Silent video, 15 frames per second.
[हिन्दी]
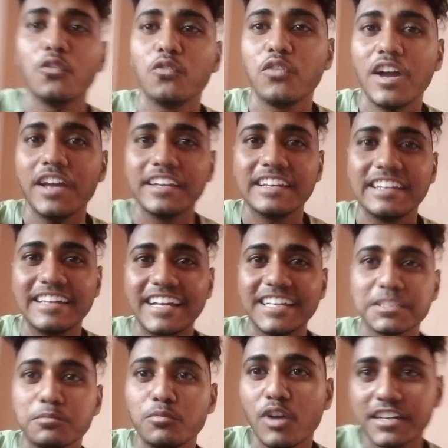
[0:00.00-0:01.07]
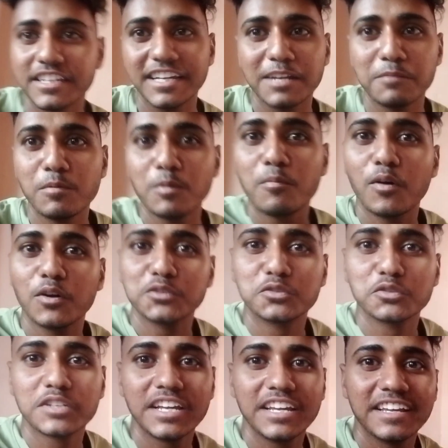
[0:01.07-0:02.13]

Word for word: तो फाइनली गाइज बुआ के घर पे पहुंच चुके